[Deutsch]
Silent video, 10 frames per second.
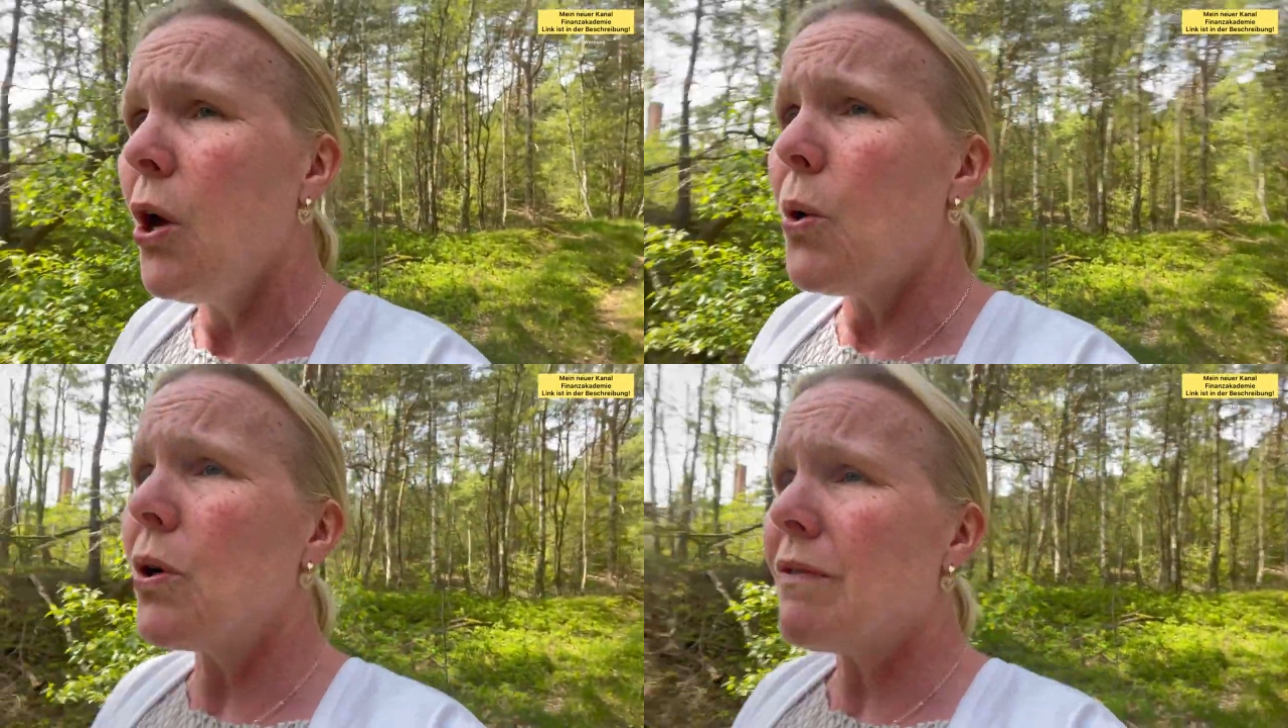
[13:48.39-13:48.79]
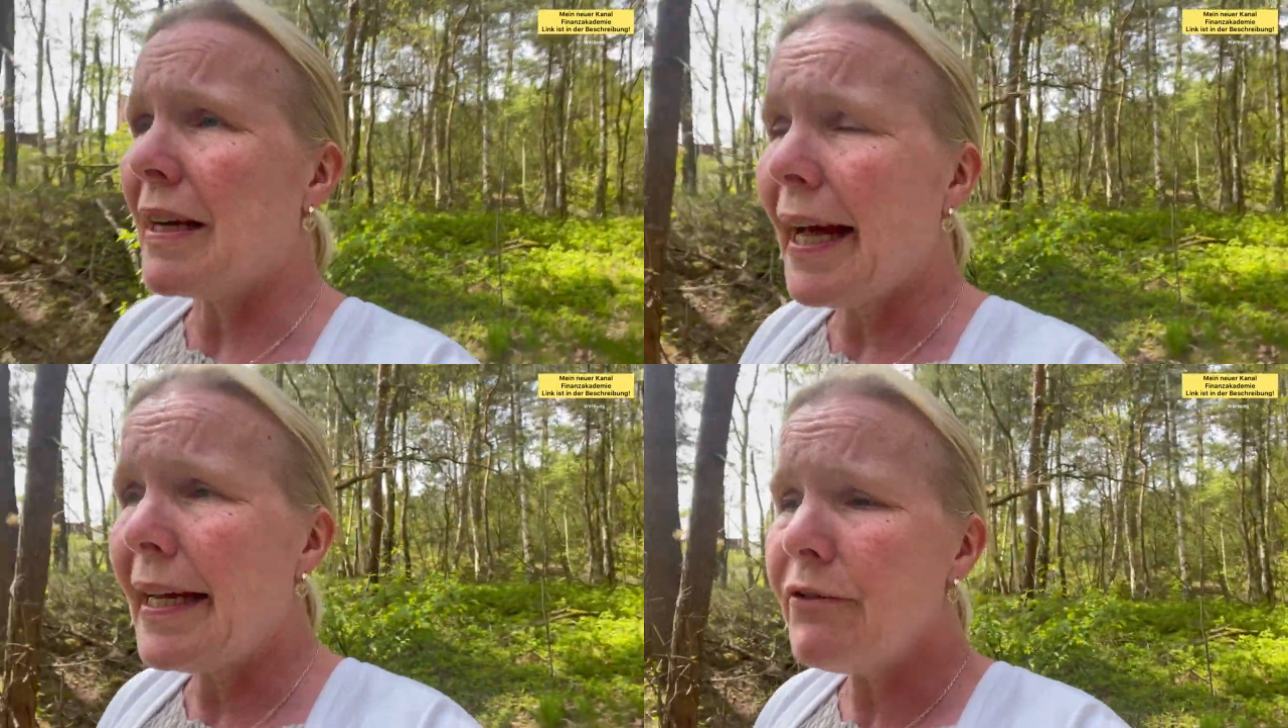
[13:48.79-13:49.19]

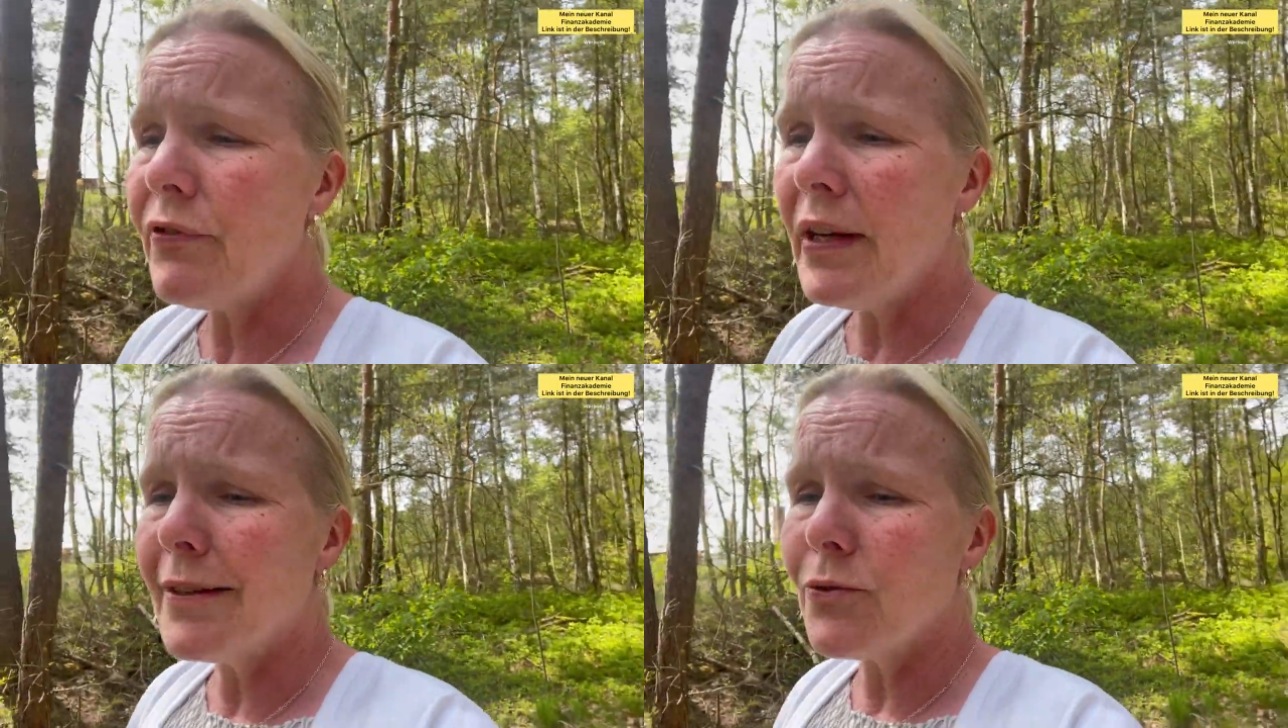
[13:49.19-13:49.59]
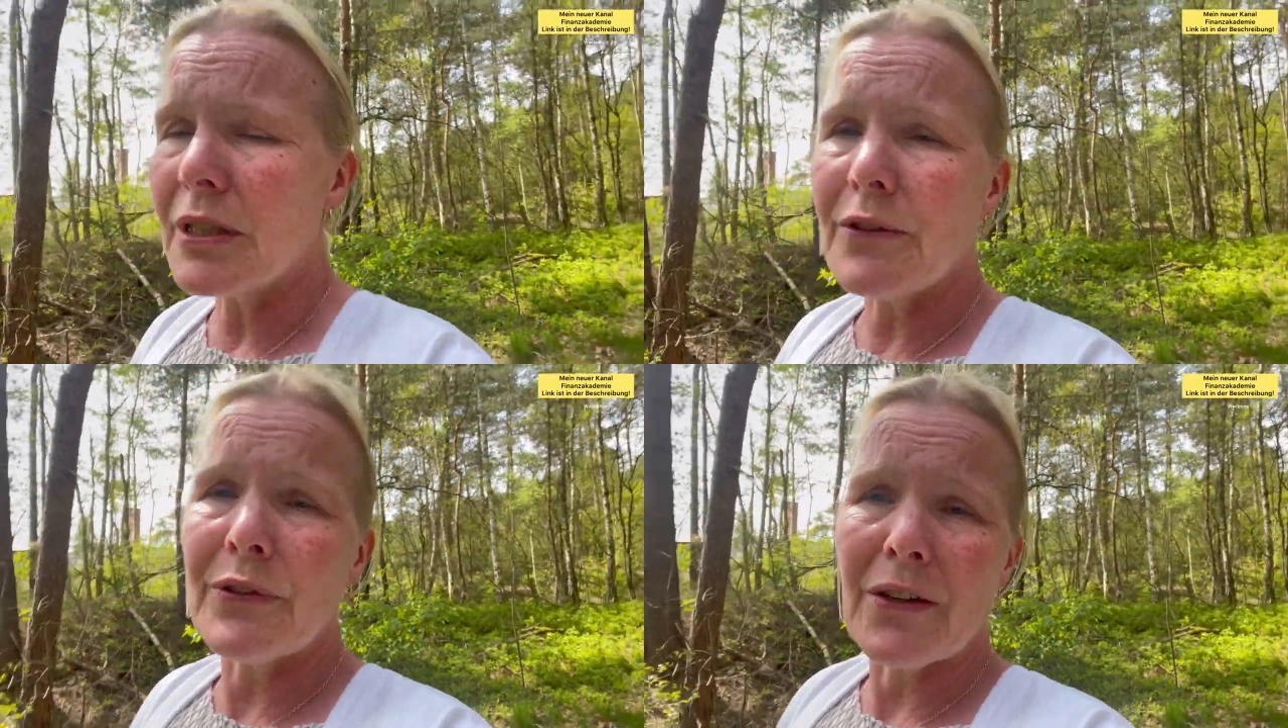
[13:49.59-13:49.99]
irgendwann einfällt und
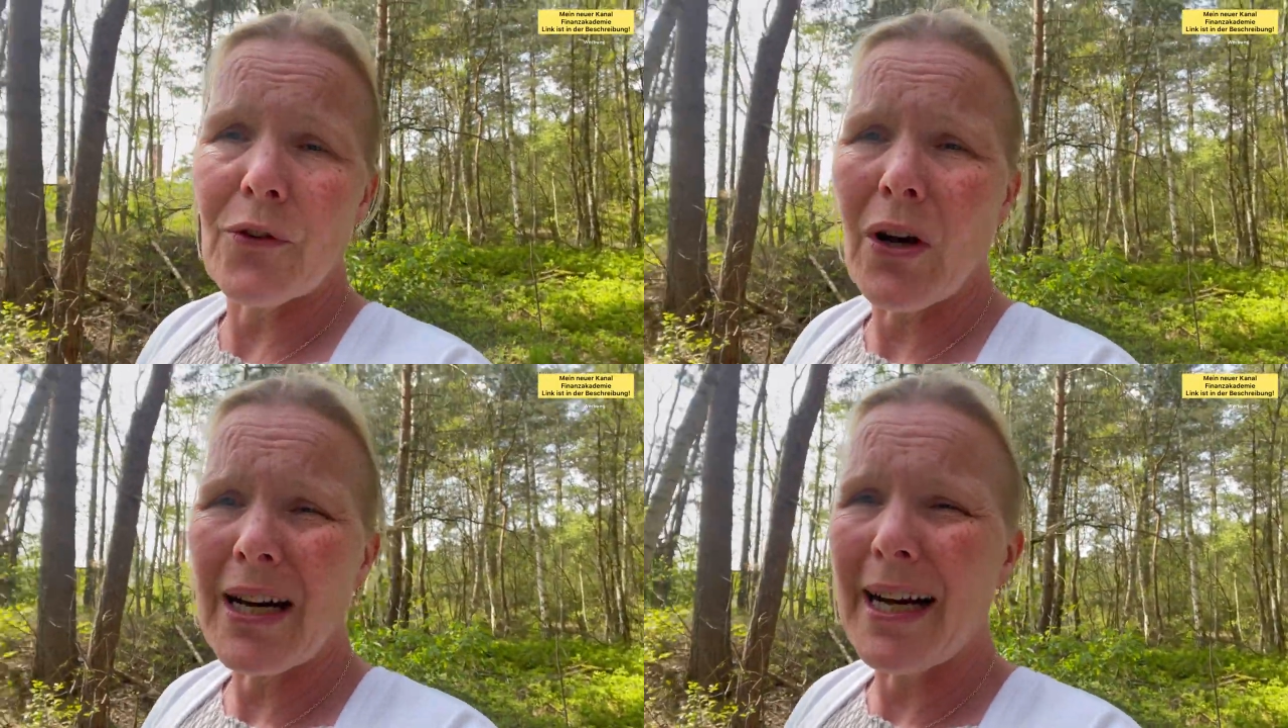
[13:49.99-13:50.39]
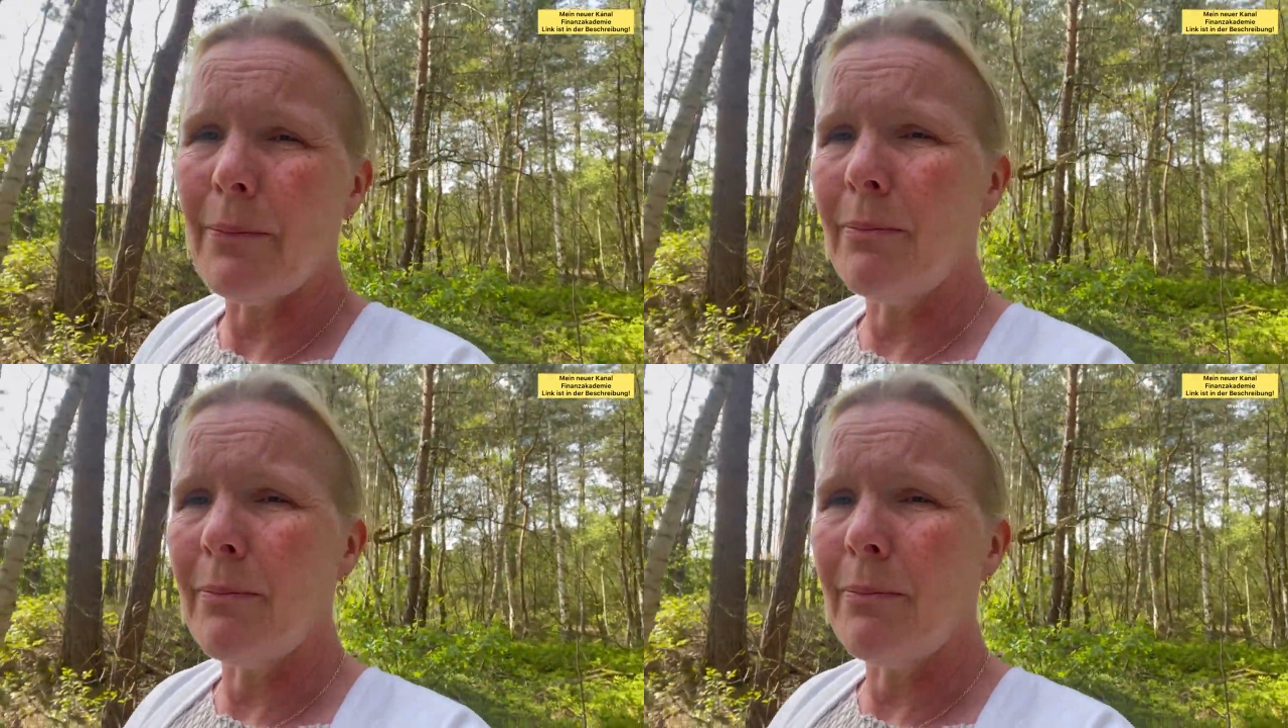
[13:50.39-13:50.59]
ich wieder Sorge habe,